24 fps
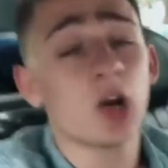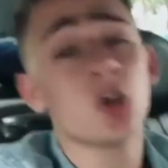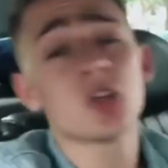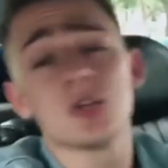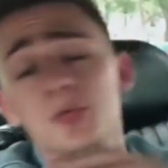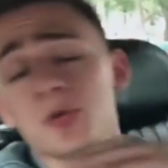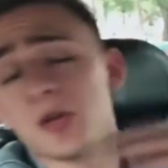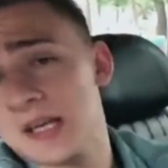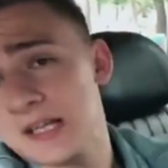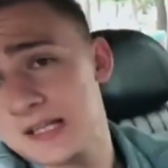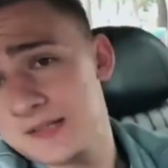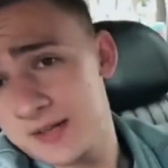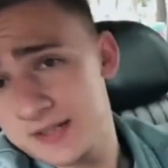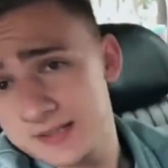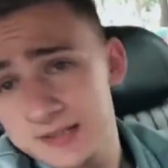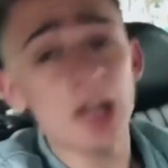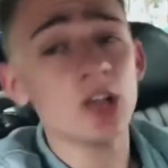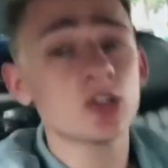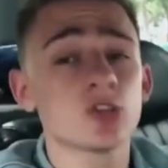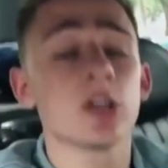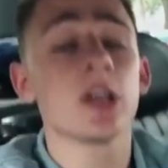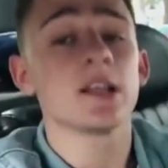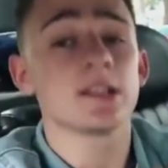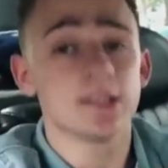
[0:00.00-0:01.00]
Короче, многие из вас
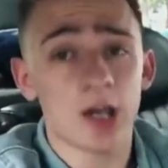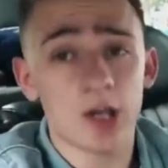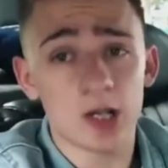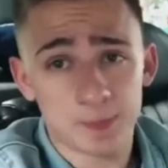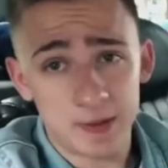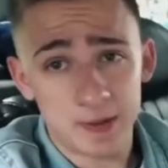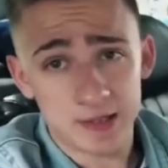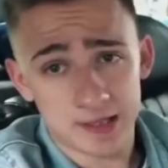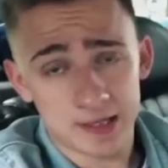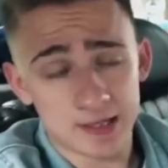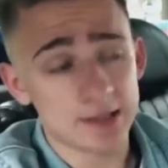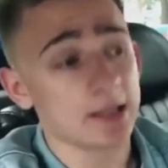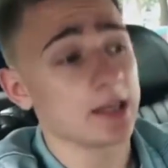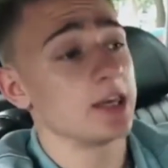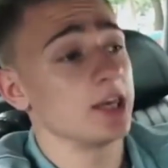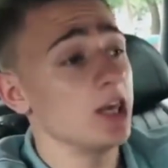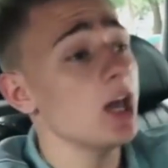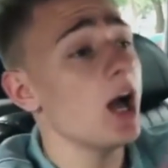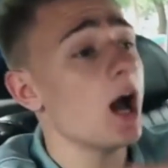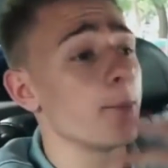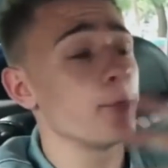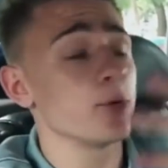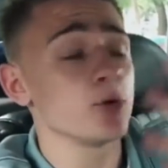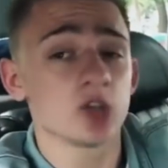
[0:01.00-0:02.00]
знают, что я знаю испанский язык.
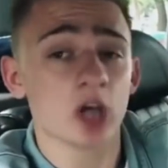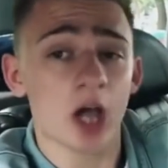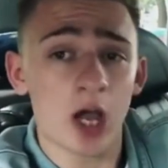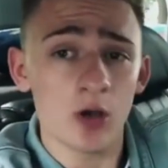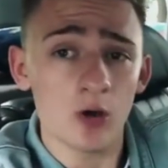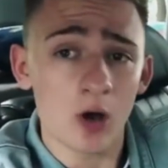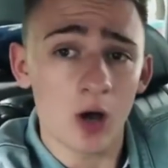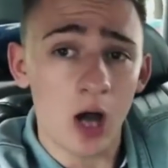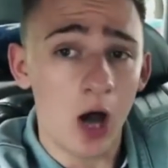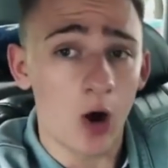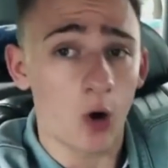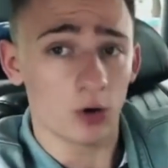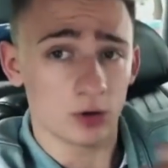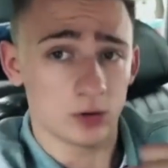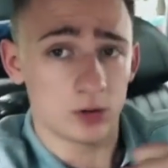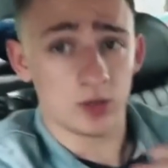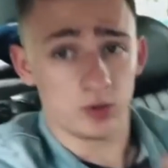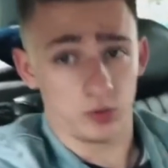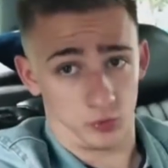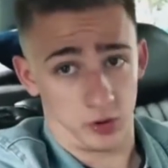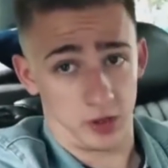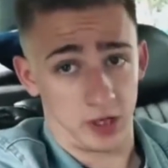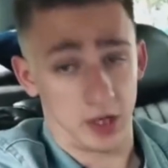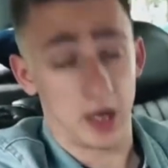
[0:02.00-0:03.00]
И обучаю
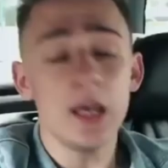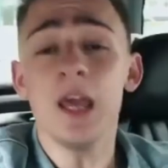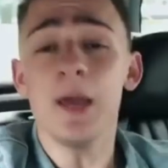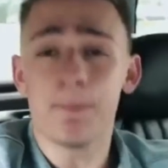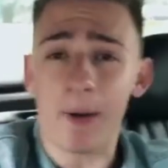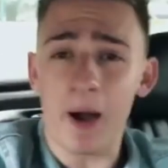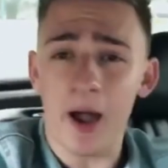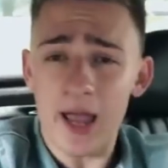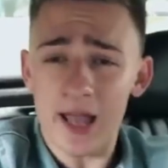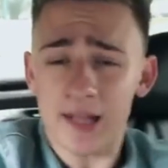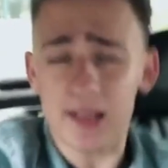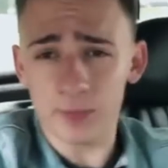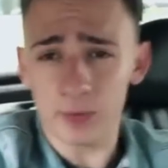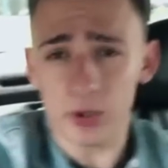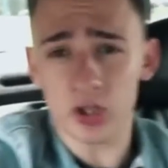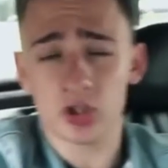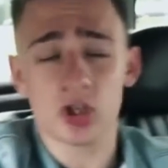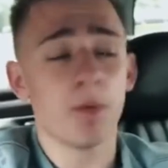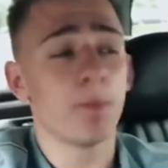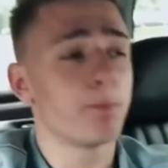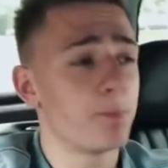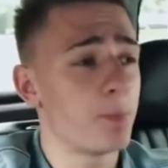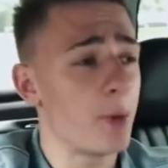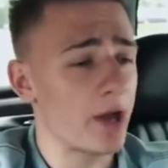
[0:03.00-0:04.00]
охотно. И поэтому
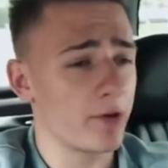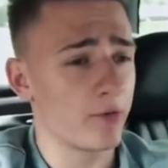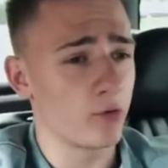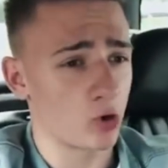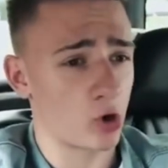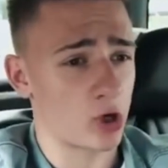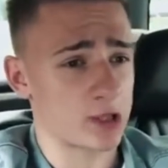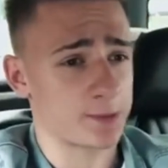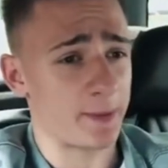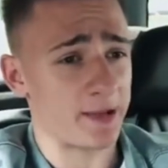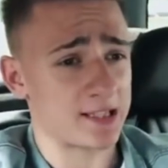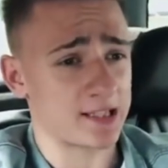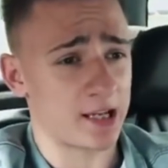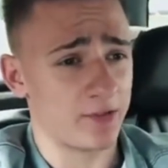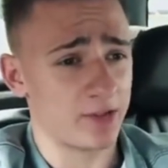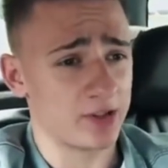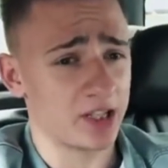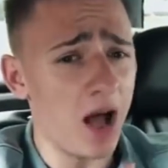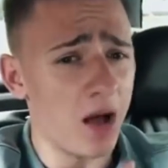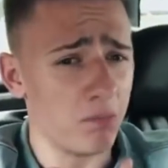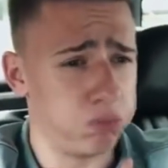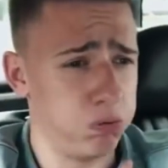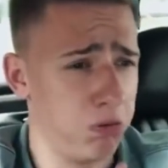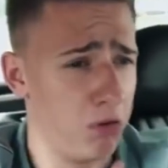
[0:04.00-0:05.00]
начнем первый урок испанского
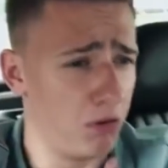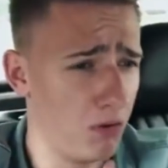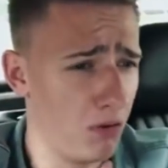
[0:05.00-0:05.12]
языка.